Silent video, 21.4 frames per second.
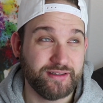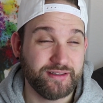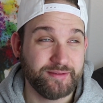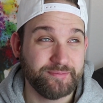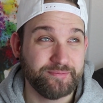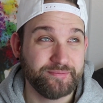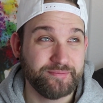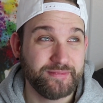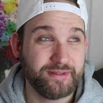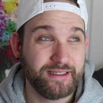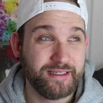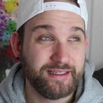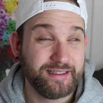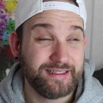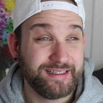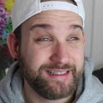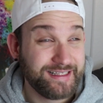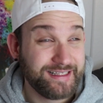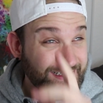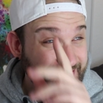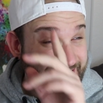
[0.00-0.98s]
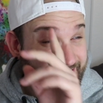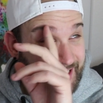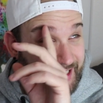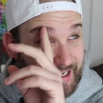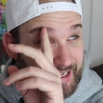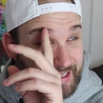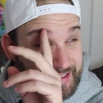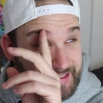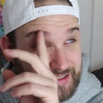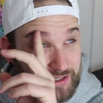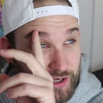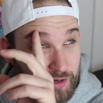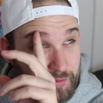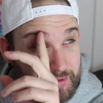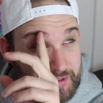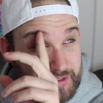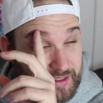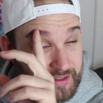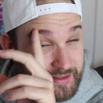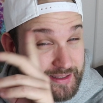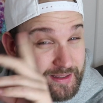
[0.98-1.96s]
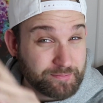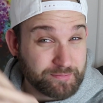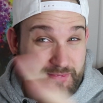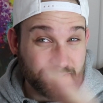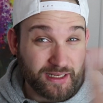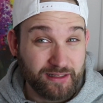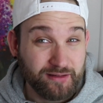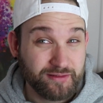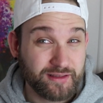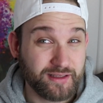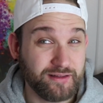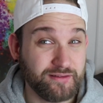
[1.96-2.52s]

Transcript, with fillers: Ähm, ja, ich glaube, ich, es gibt ganz,